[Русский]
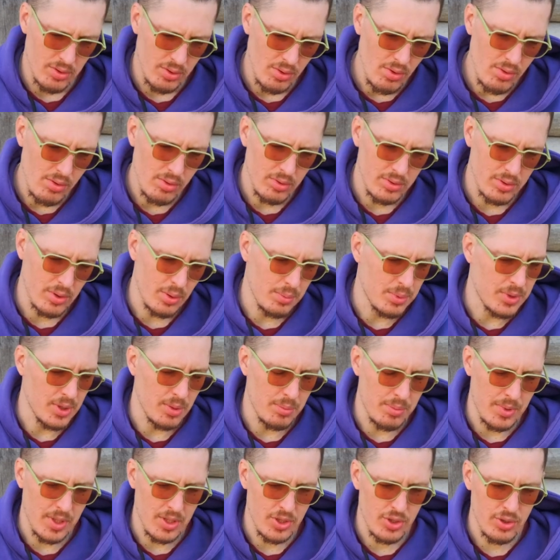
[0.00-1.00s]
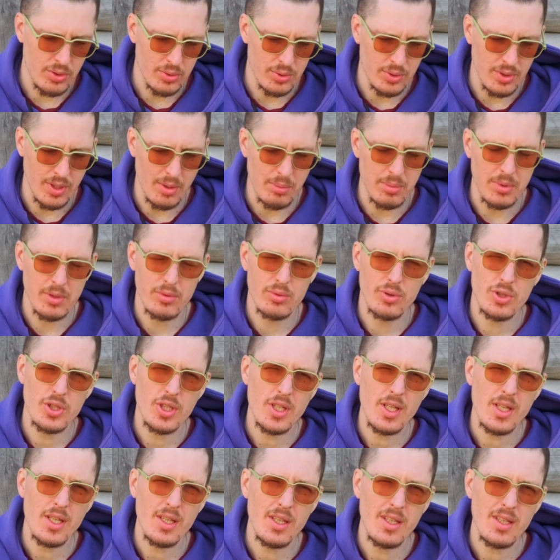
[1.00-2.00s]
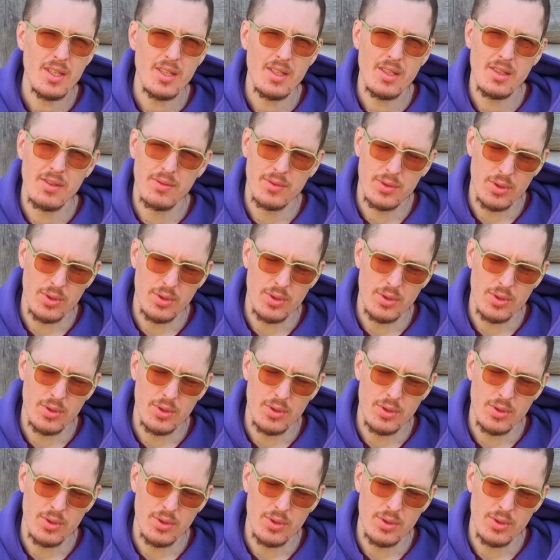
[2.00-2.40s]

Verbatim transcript: Но, собственно, прошил сюда BlueJ,